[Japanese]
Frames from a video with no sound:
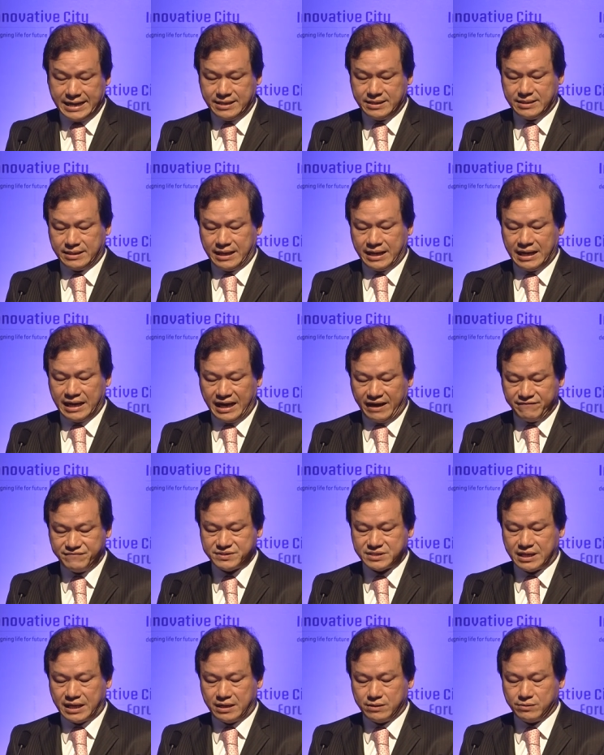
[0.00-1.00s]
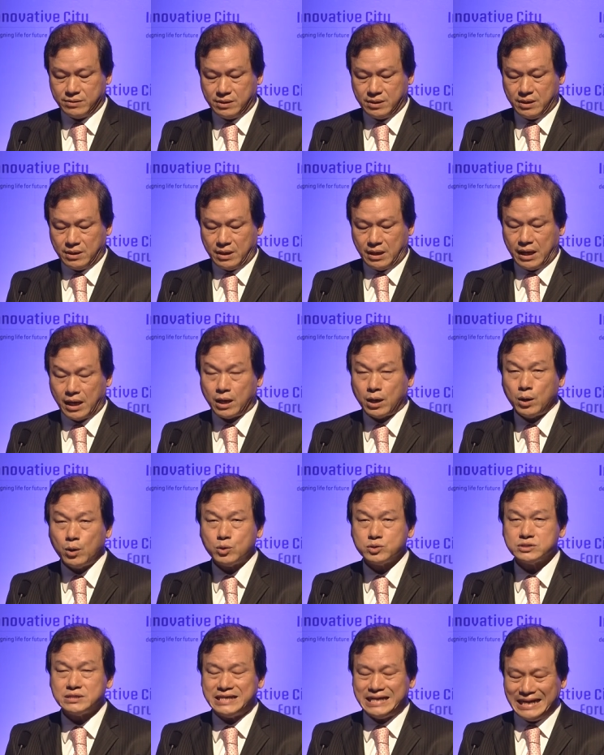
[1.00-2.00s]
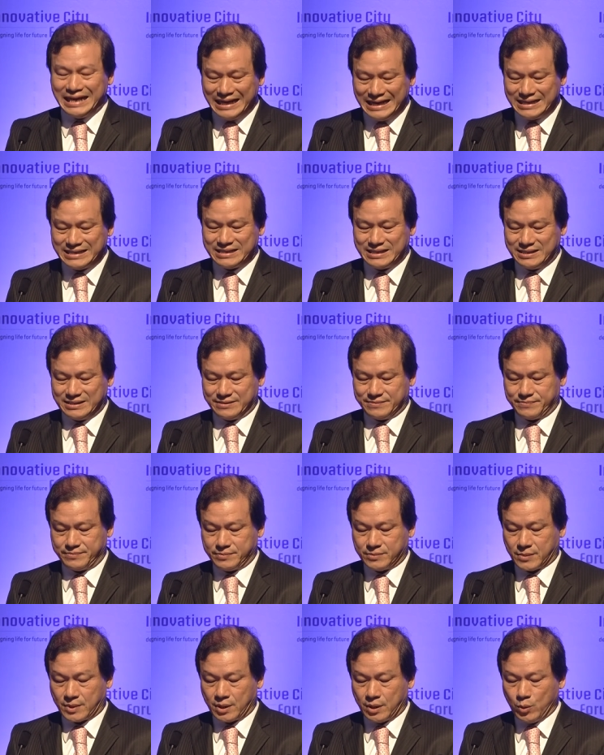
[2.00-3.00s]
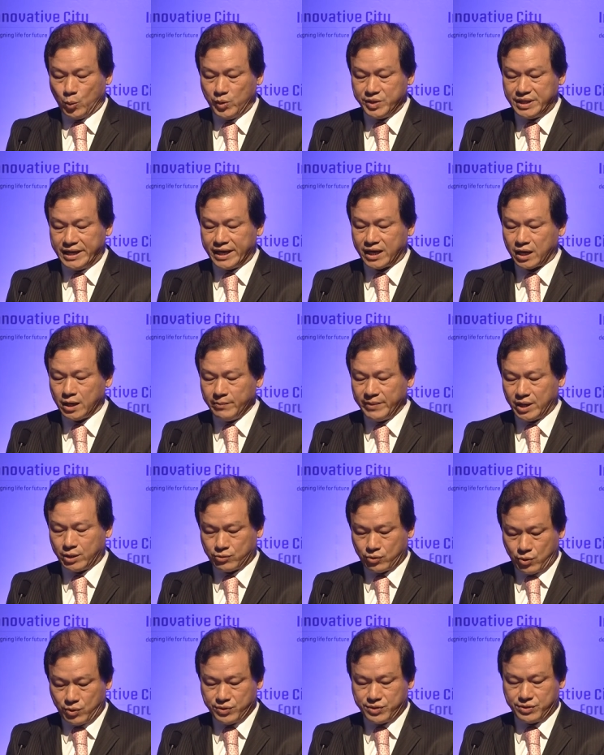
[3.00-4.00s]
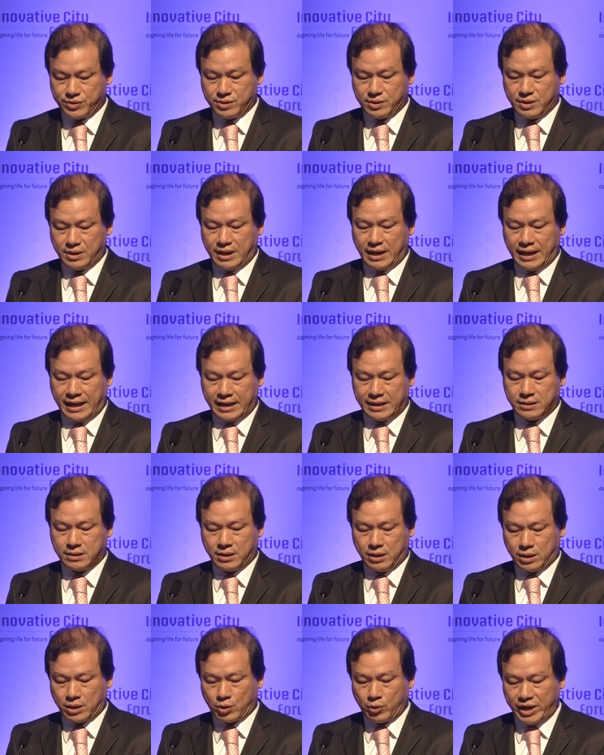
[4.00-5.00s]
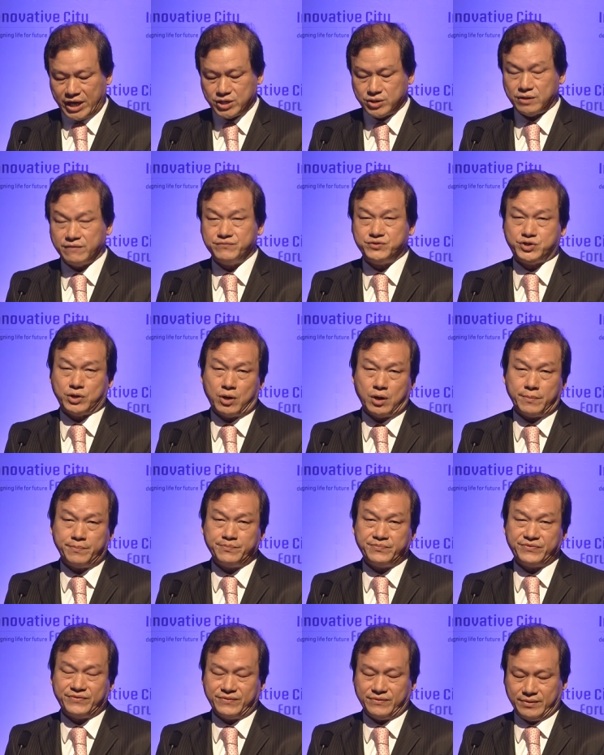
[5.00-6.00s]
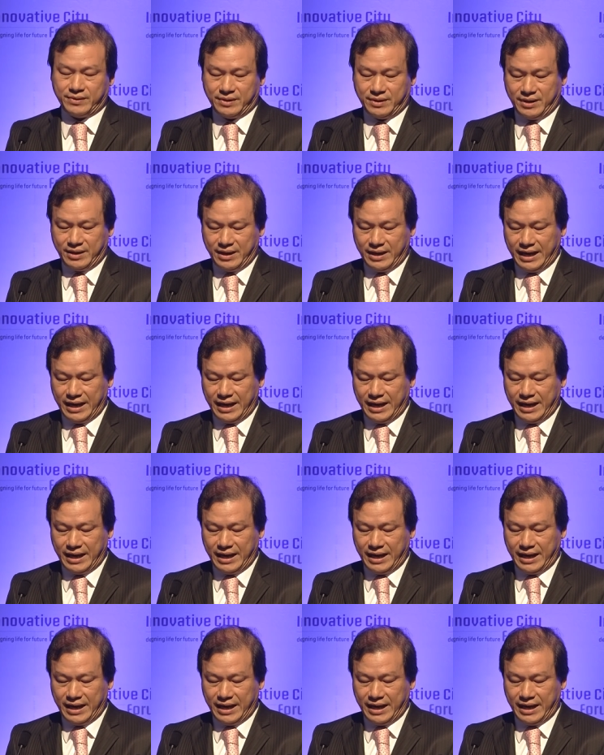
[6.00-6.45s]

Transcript: 文化的平なその創造性あるいはそのライフスタイルということは済成長と切っても切り離せない